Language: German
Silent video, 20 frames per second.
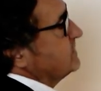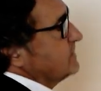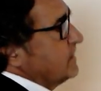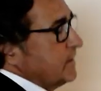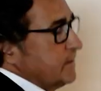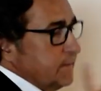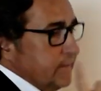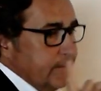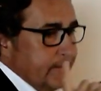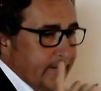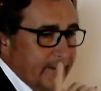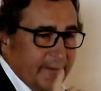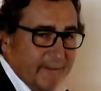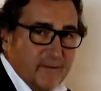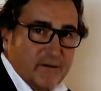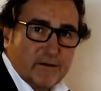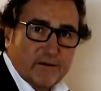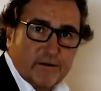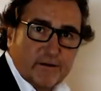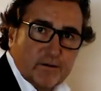sein,
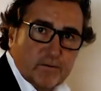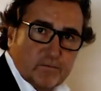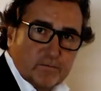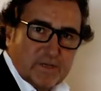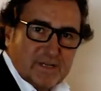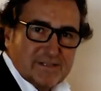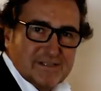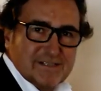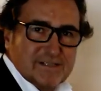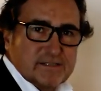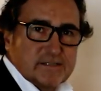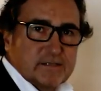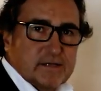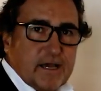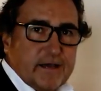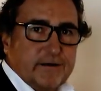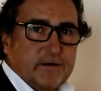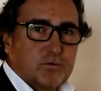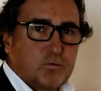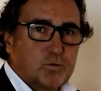ähm, dann ist es
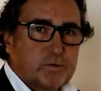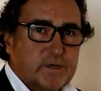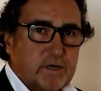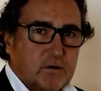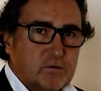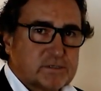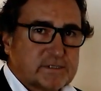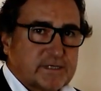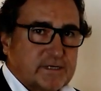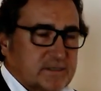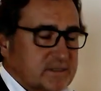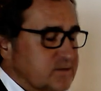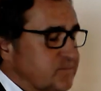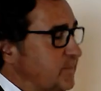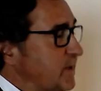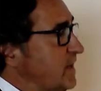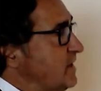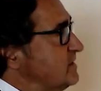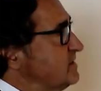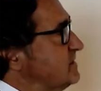keine gute
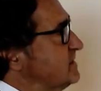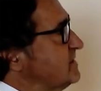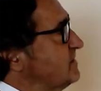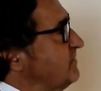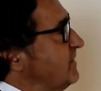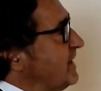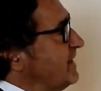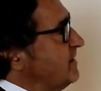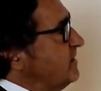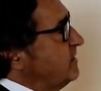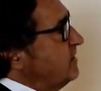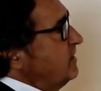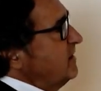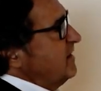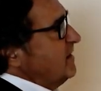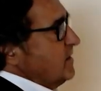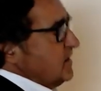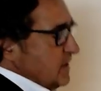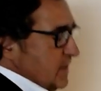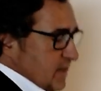Ausgangsbasis, weil
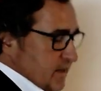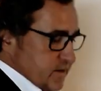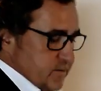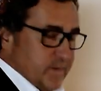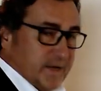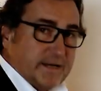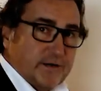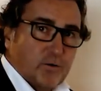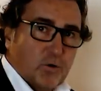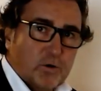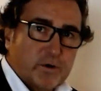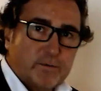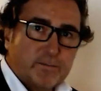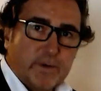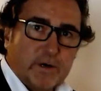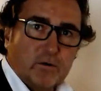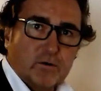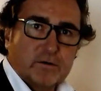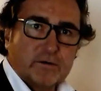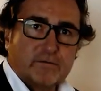gerade bei
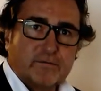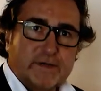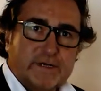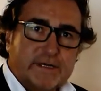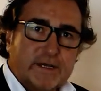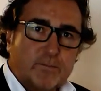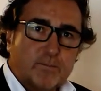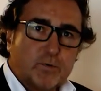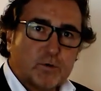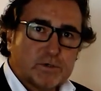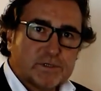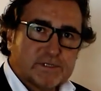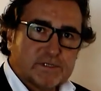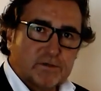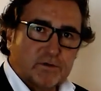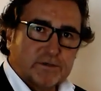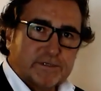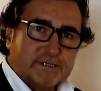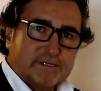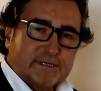Neubauten, wenn der Putz
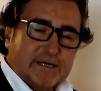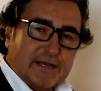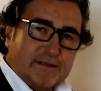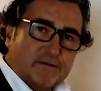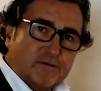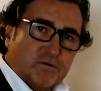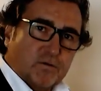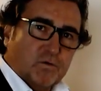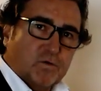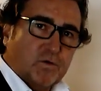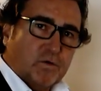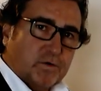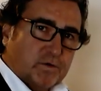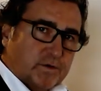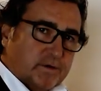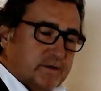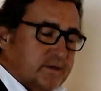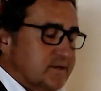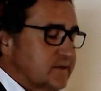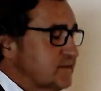noch nicht ganz so
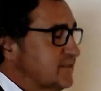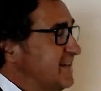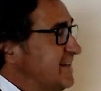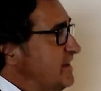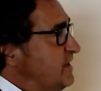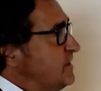trocken ist,